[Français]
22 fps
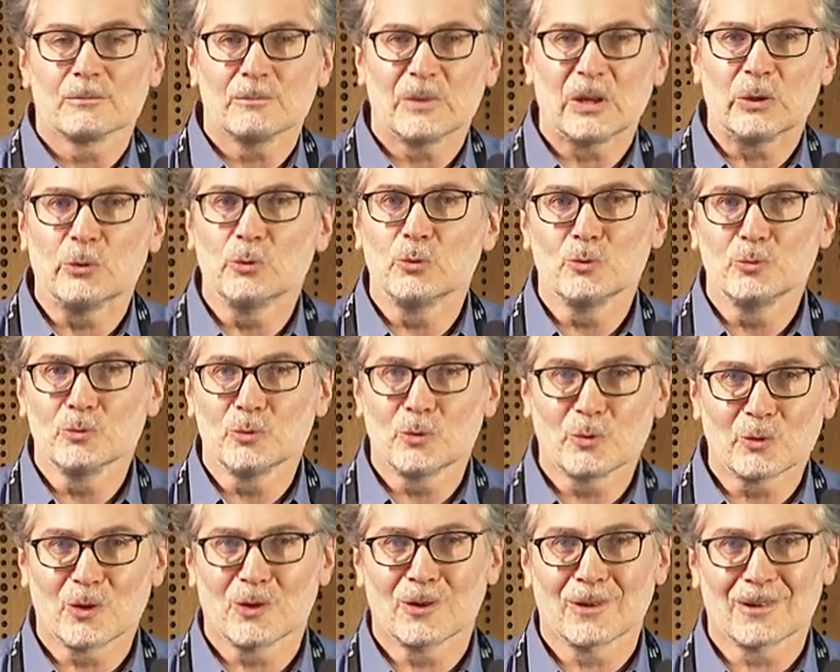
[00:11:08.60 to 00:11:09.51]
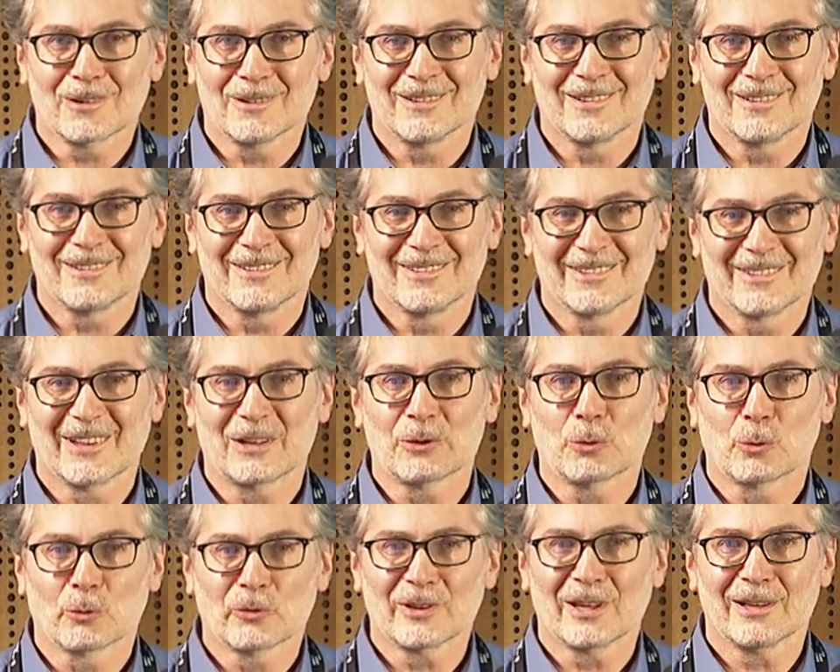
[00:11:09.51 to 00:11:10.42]
Mais d'où sort euh,
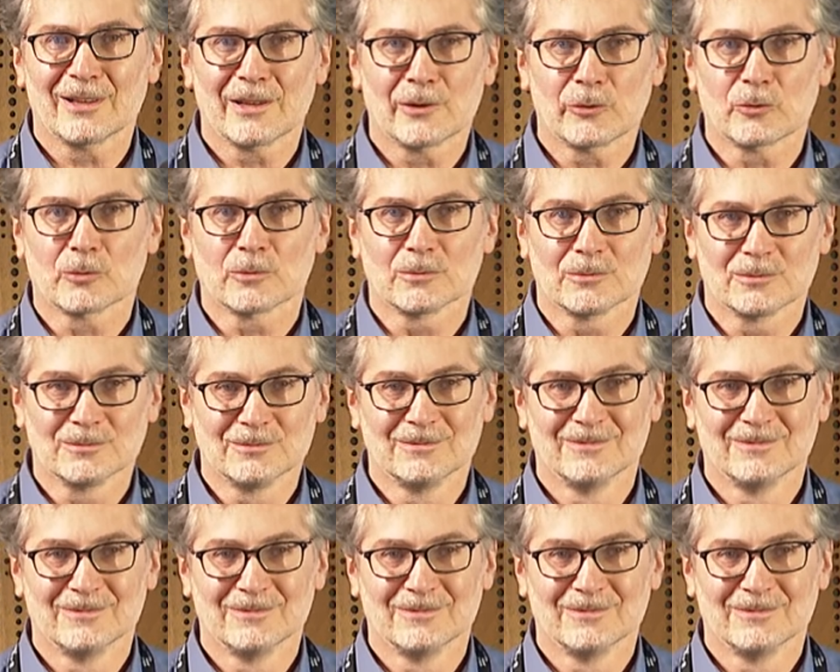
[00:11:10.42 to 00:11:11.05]
cette constatation